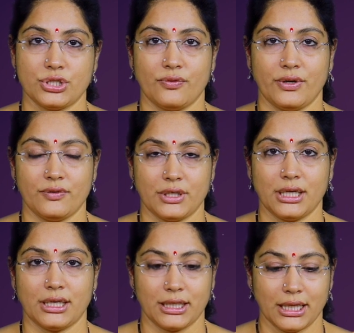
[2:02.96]
విషయం ఏమిటి
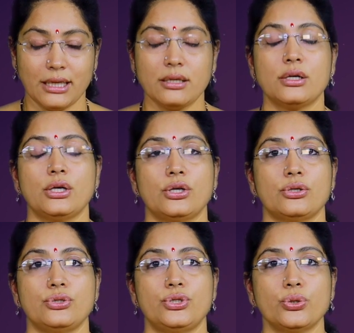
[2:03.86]
అని అంటే
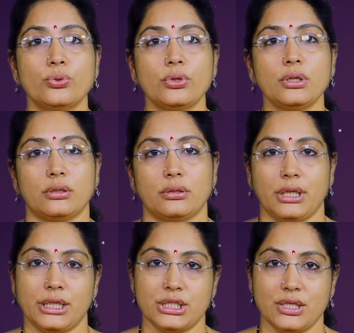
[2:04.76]
జూన్
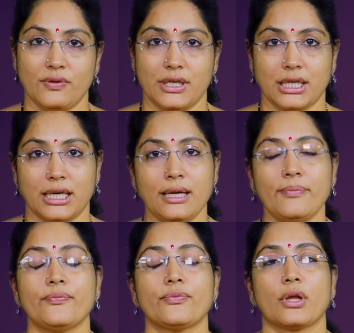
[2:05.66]
నుంచి వీరికి
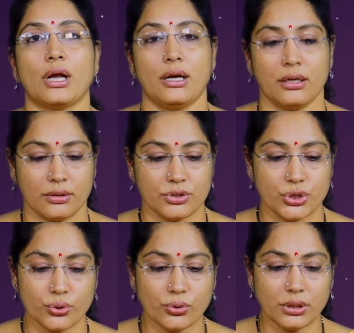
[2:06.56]

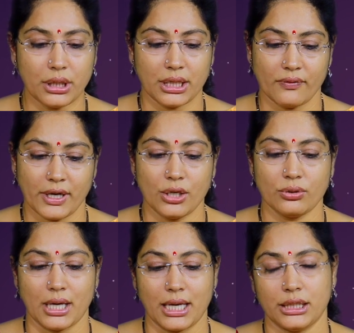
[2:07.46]
జూన్ ఇరవయో
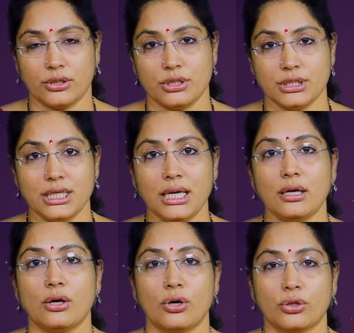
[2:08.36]
తారీఖు నుంచి
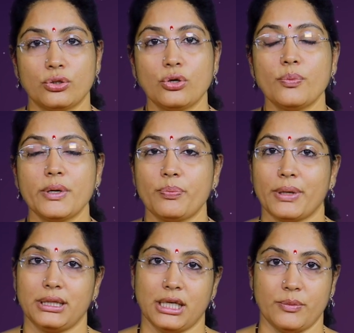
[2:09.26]
అక్టోబర్
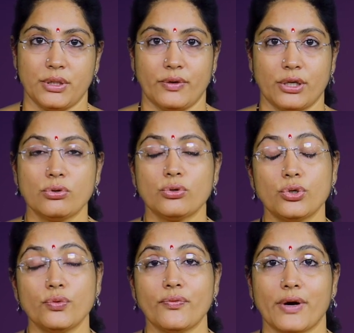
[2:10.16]
పద్దెనిమిది వరకు
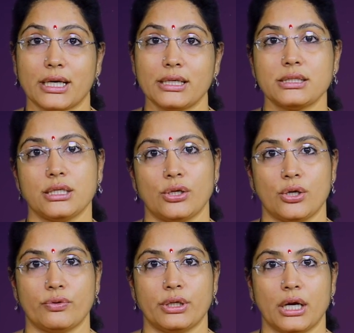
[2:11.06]
గురువు వక్రస్థితిలో
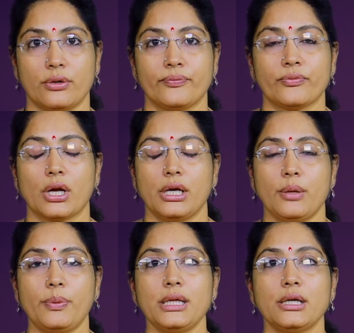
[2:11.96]
ఉంటాడు
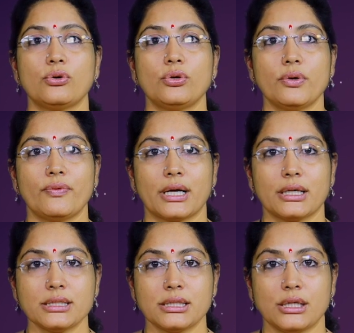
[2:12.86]
ఎప్పుడైతే గురువు
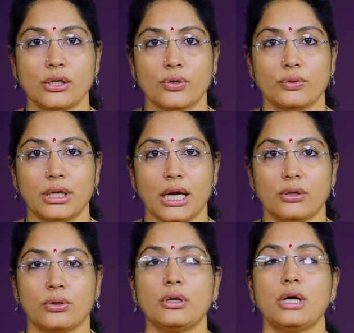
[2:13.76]
వక్రస్థితిలో ఉంటాడో